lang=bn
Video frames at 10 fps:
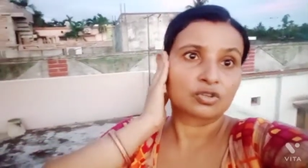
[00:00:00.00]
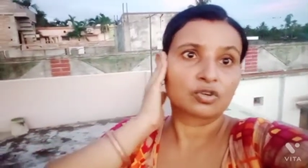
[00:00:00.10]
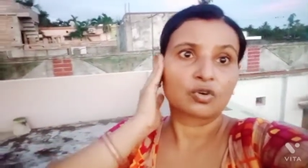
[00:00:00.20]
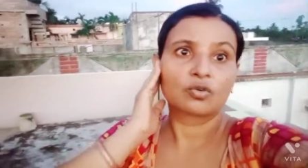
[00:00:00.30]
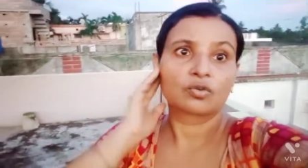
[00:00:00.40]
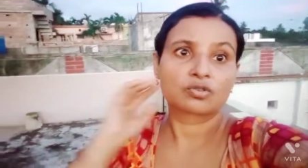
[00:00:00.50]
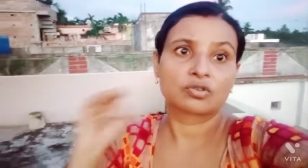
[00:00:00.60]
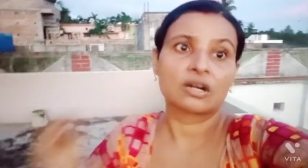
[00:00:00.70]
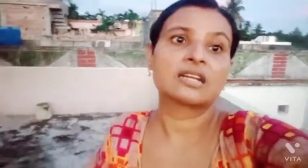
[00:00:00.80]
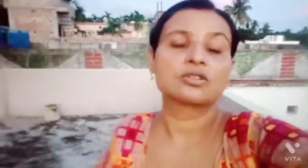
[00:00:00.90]
একটুখানি
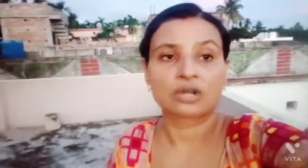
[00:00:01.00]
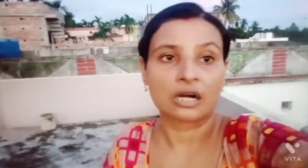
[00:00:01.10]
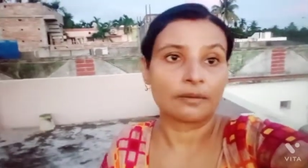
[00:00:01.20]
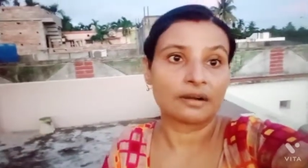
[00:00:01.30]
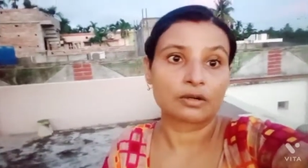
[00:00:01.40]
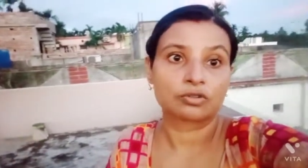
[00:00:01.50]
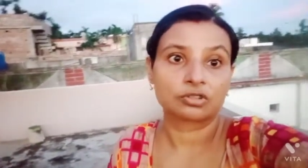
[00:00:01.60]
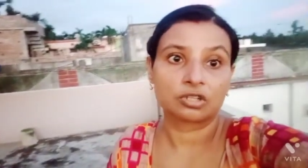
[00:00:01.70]
কিছু খাবার করতে হবে